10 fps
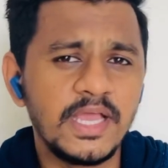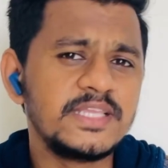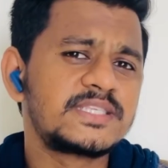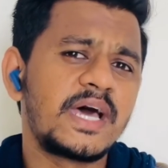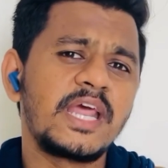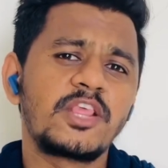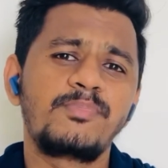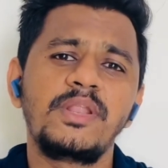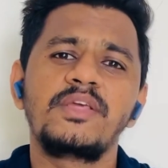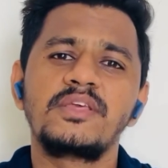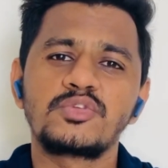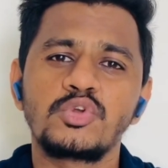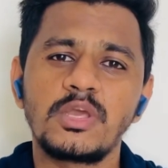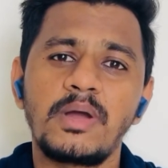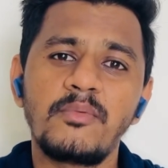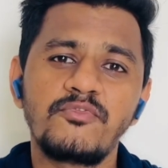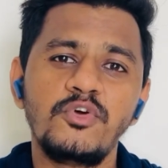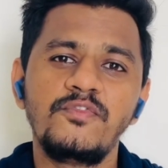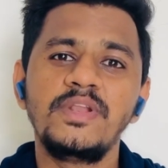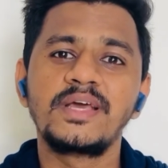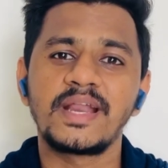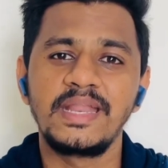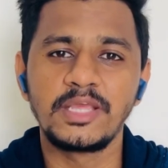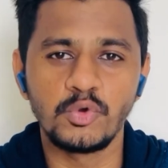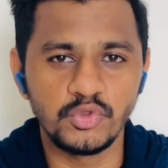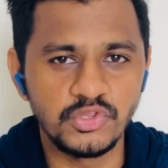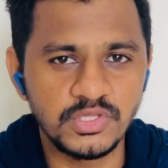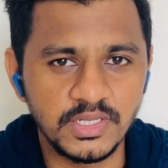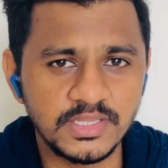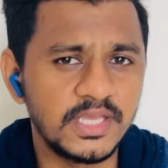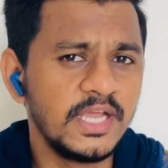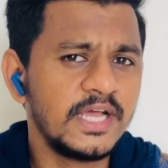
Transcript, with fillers: इन सारे एस्पिरेशन को जब हम फुलफिल करने की कोशिश करते